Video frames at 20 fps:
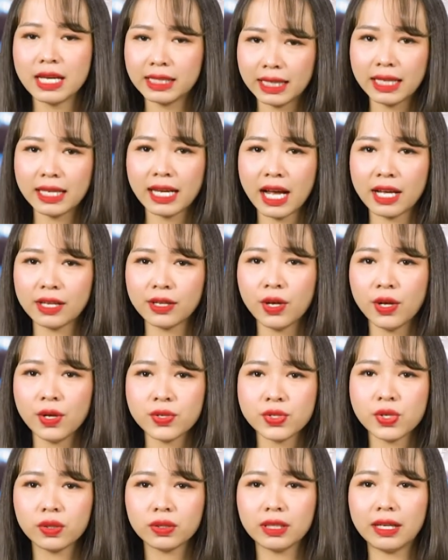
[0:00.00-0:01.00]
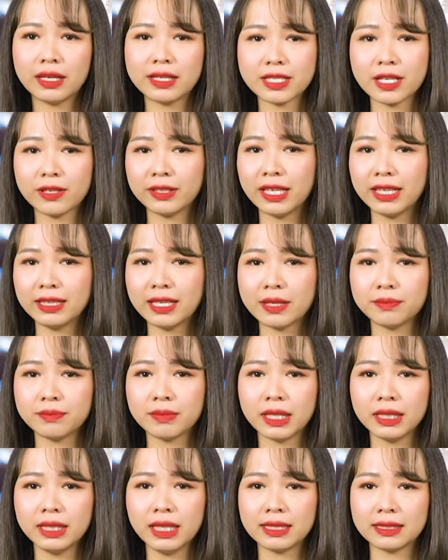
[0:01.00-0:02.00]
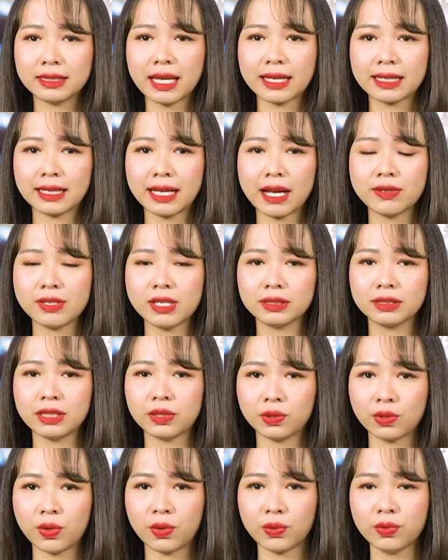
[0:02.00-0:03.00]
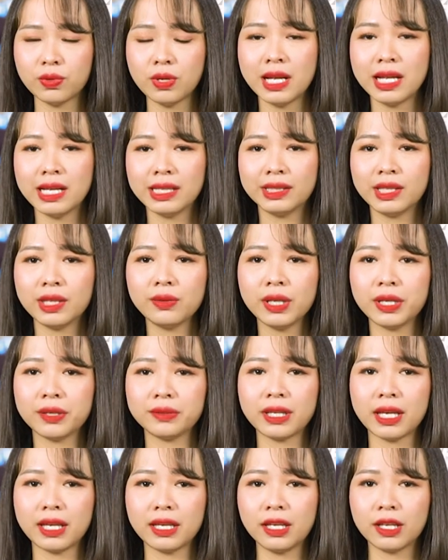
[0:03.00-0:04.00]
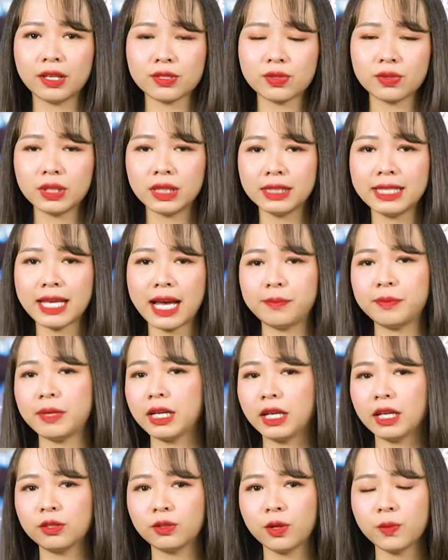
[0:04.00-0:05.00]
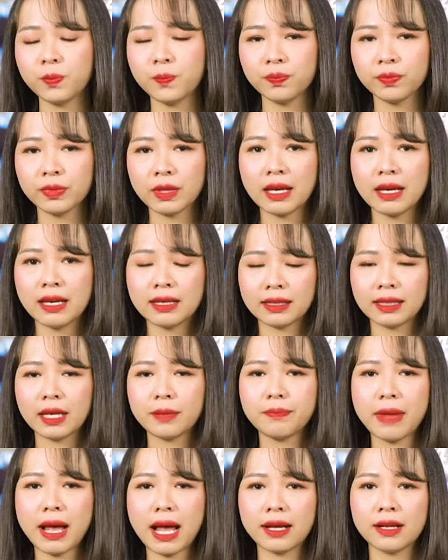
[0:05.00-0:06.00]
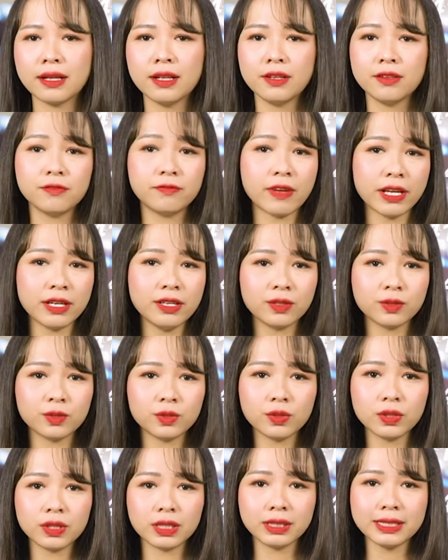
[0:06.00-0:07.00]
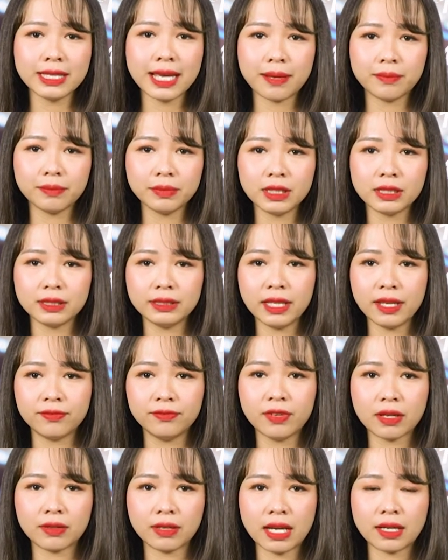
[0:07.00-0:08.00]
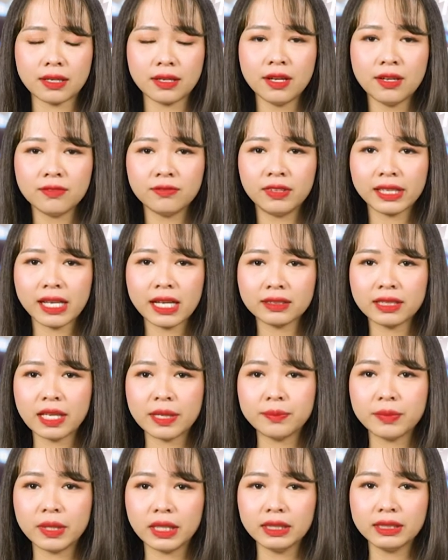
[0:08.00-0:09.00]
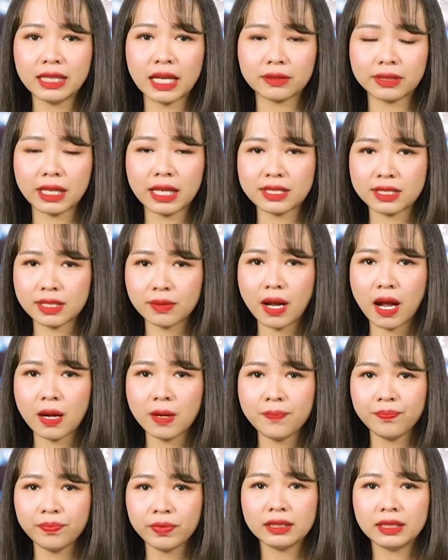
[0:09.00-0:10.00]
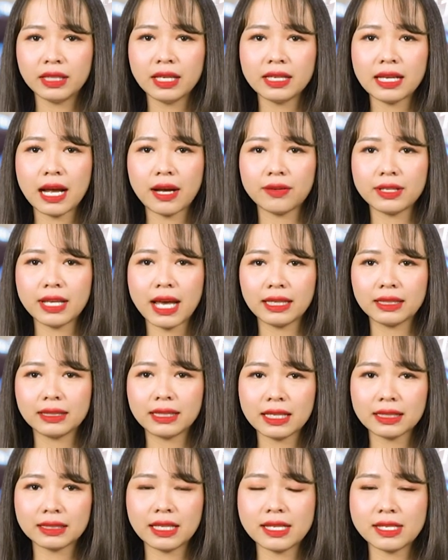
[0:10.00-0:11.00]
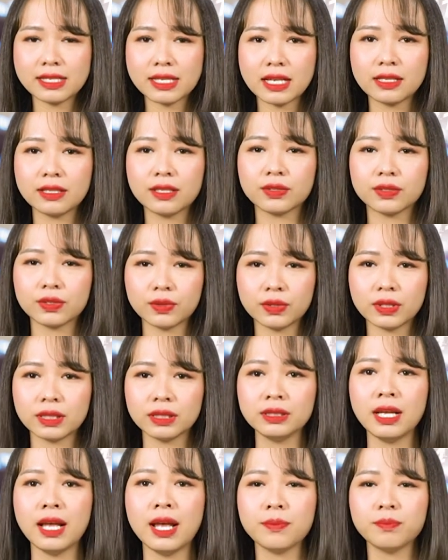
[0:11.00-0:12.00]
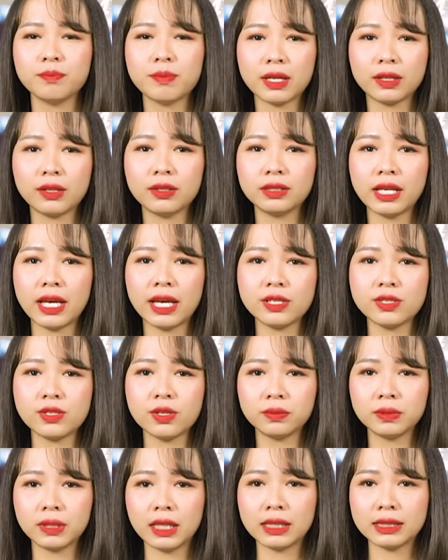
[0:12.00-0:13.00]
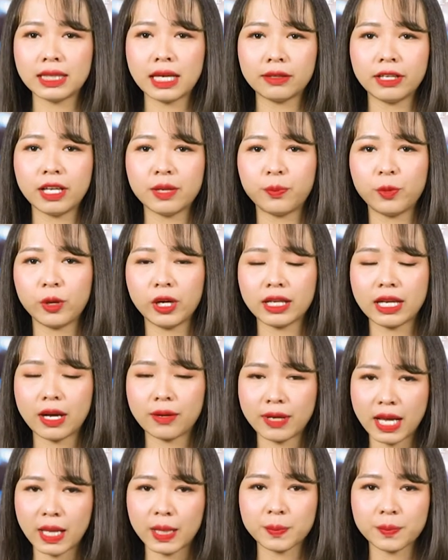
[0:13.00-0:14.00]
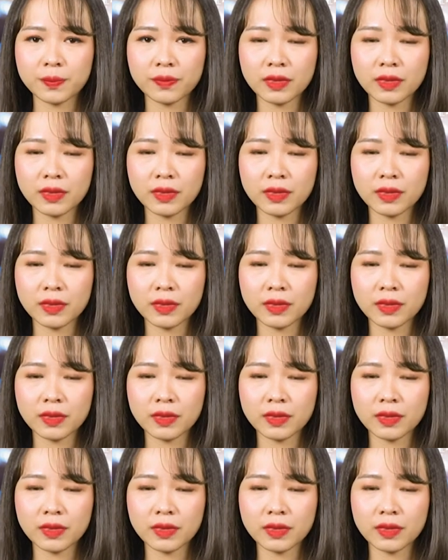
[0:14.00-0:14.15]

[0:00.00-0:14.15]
Cách 2, chốt lời sau khi đỉnh mới hình thành cao hơn đỉnh cũ, dấu hiệu thể hiện xu hướng giảm đã kết thúc. Cách 3, vẽ đường xu hướng giảm từ điểm vào lệnh với các đỉnh mới tạo thành sau đó. Khi nào giá cắt lên trên đường xu hướng, bạn có thể chốt lời cao điểm breakout này.